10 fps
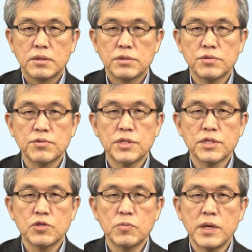純説
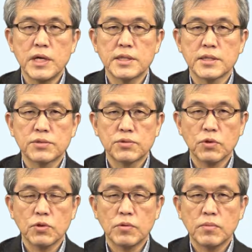の場合です
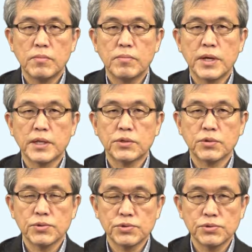と勉
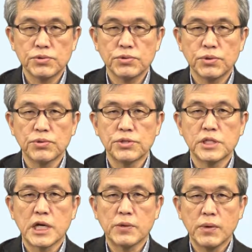強するという事
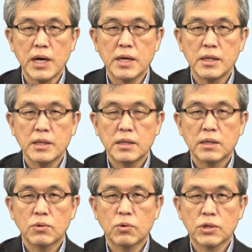態は
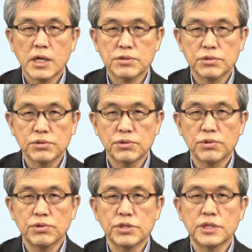合格するとい
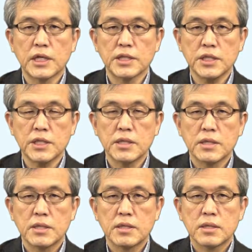う事態に
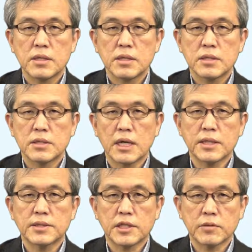つな
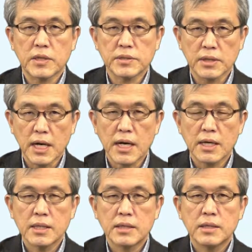がっていきますが
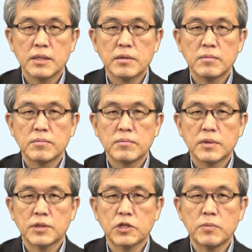
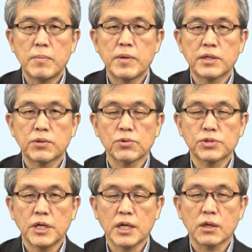例えば勉強し
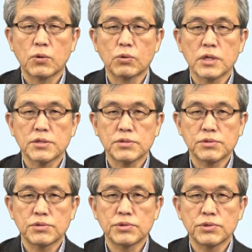たら合格する
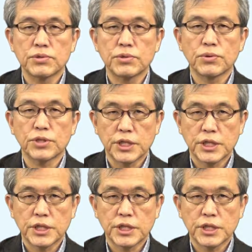というように